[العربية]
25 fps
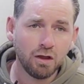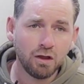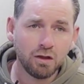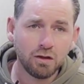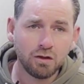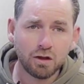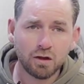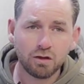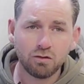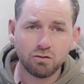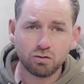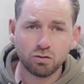
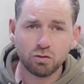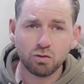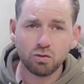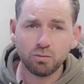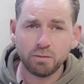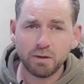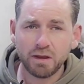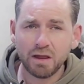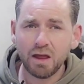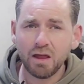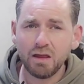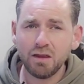يهجه
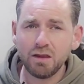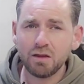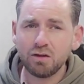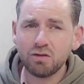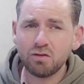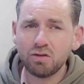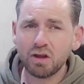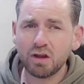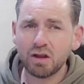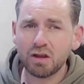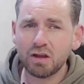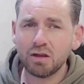بأي
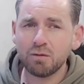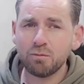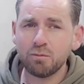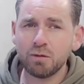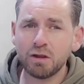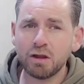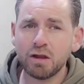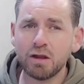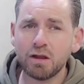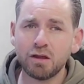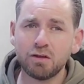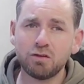شكل
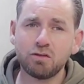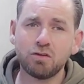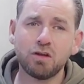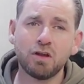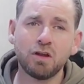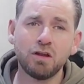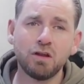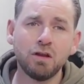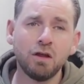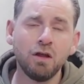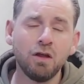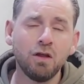من الأشكال